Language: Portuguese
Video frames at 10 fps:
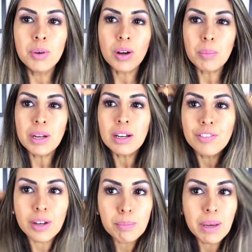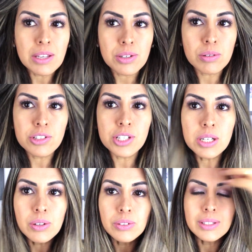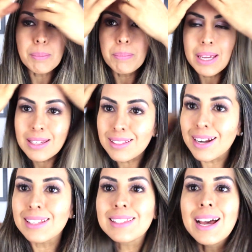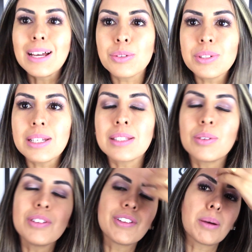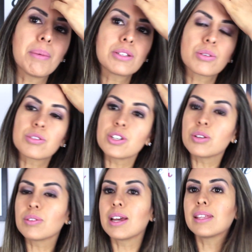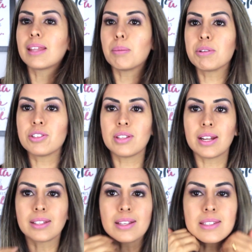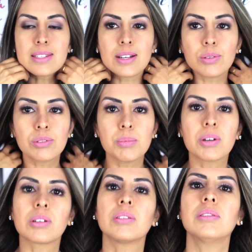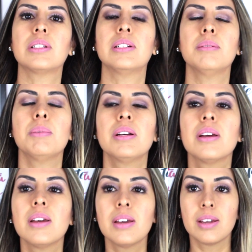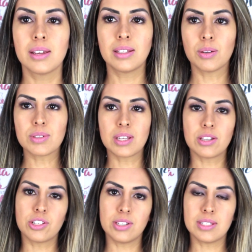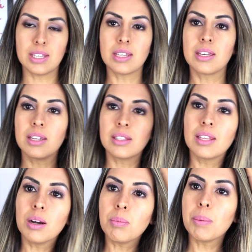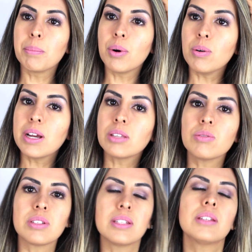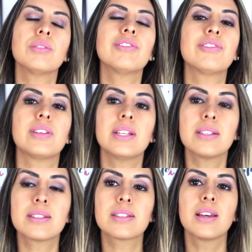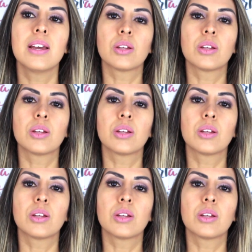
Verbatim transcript: Meu cabelo ele fica bem soltinho quando tá bem hidratado, né? Então ele fica mais soltinho na etapa de hidratação do meu cronograma. Então eu senti sim que deu uma boa reduzida no frizz.